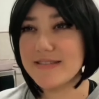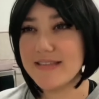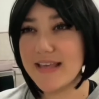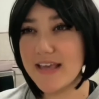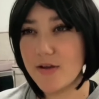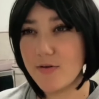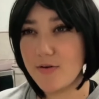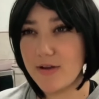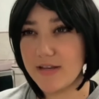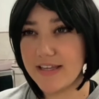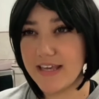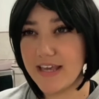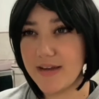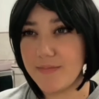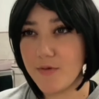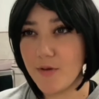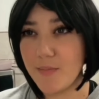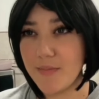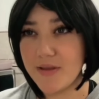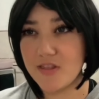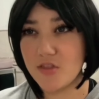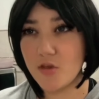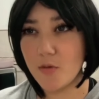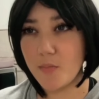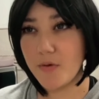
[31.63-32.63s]
que en cualquier
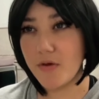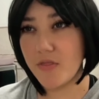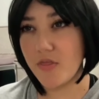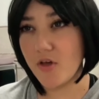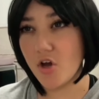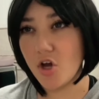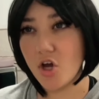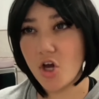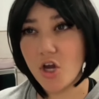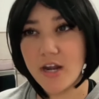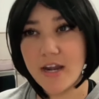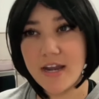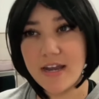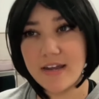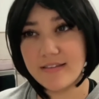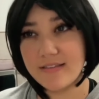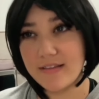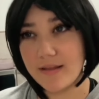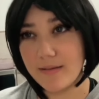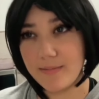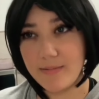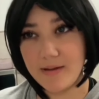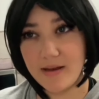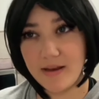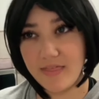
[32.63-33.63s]
momento puedo
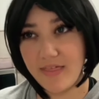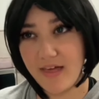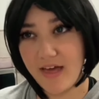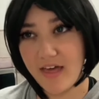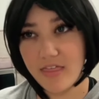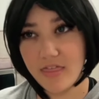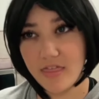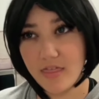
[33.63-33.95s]
correrte, ¿verdad?